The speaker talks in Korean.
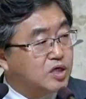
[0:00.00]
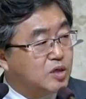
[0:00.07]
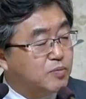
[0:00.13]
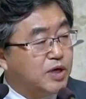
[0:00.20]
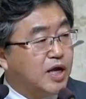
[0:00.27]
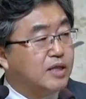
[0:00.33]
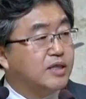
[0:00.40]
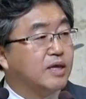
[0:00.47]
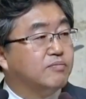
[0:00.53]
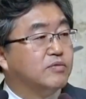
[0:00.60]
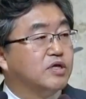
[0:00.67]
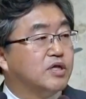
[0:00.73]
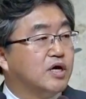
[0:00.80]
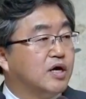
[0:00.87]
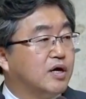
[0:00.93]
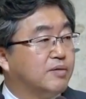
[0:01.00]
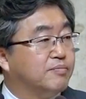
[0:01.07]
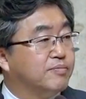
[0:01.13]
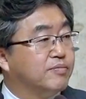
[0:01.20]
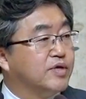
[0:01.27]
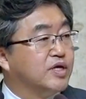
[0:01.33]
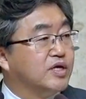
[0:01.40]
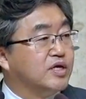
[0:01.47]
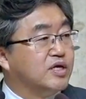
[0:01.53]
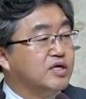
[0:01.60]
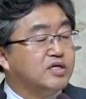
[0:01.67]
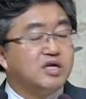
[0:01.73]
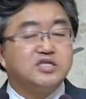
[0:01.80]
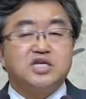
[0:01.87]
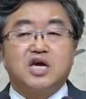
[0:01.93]
그러면 안 됩니다.
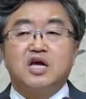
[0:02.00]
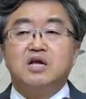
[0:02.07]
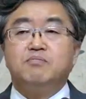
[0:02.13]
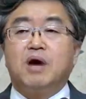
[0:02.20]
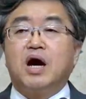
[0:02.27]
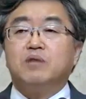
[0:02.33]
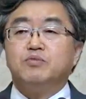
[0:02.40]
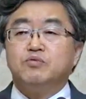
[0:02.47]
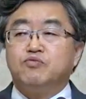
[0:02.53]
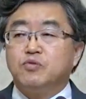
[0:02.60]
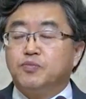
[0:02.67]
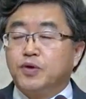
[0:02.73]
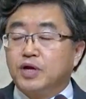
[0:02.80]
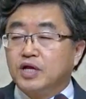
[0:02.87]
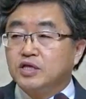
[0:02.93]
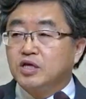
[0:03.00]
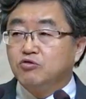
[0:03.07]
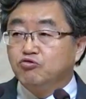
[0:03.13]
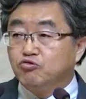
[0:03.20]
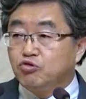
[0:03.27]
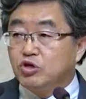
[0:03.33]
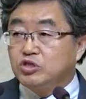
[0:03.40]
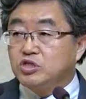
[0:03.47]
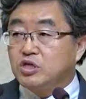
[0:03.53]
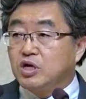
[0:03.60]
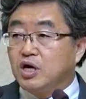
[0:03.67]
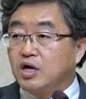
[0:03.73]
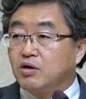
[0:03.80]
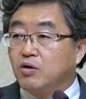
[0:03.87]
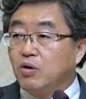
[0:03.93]
이때 제일 마음이 불편한 게
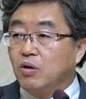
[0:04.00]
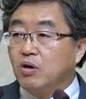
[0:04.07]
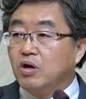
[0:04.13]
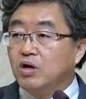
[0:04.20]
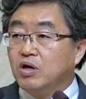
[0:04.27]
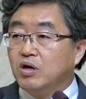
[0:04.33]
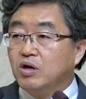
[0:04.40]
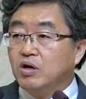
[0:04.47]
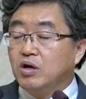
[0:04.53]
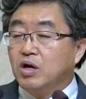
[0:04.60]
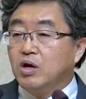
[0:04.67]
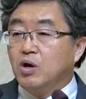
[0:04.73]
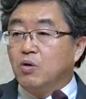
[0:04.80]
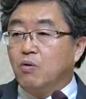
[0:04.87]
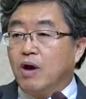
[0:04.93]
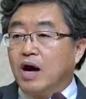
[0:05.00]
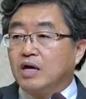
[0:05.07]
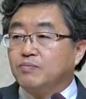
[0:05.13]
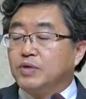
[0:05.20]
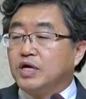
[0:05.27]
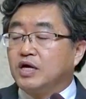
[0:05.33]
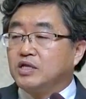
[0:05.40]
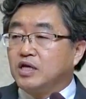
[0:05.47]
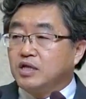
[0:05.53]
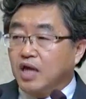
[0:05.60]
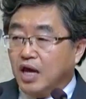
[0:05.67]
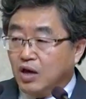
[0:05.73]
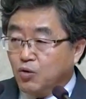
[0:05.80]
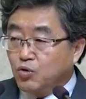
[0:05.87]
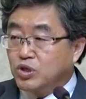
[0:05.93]
누구였을까요? 왕비가 된
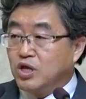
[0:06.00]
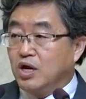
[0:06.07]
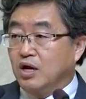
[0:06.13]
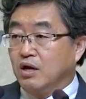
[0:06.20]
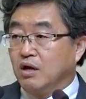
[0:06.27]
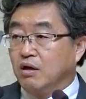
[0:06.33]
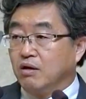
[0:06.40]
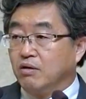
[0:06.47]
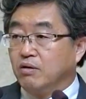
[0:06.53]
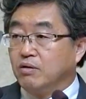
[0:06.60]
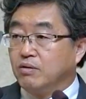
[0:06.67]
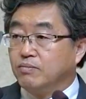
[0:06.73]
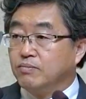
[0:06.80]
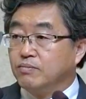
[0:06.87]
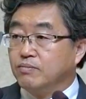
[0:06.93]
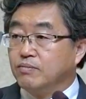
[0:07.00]
헤로디아예요.